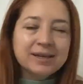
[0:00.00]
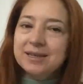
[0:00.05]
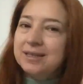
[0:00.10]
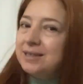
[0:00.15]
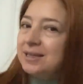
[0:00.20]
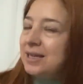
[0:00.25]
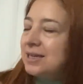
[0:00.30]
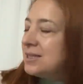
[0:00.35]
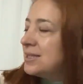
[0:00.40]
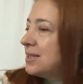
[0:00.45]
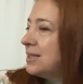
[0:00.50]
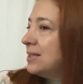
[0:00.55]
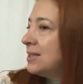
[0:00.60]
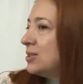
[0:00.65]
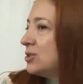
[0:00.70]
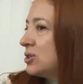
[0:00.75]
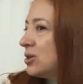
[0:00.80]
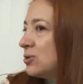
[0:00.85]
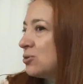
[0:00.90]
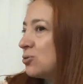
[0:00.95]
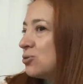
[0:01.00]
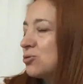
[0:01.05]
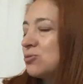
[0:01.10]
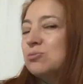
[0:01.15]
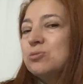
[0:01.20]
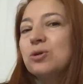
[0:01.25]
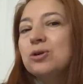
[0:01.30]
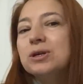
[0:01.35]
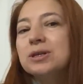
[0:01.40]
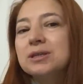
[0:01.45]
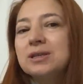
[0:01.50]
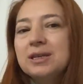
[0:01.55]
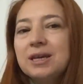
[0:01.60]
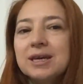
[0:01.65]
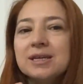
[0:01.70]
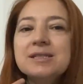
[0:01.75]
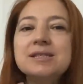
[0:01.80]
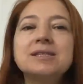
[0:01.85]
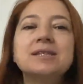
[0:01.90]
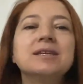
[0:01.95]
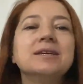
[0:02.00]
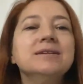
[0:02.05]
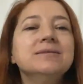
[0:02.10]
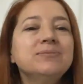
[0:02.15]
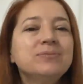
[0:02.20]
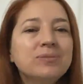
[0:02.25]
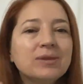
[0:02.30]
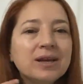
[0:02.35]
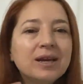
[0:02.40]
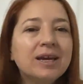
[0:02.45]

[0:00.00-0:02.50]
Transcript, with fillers: Teyzeleri Cansu'cum boyadı kesti.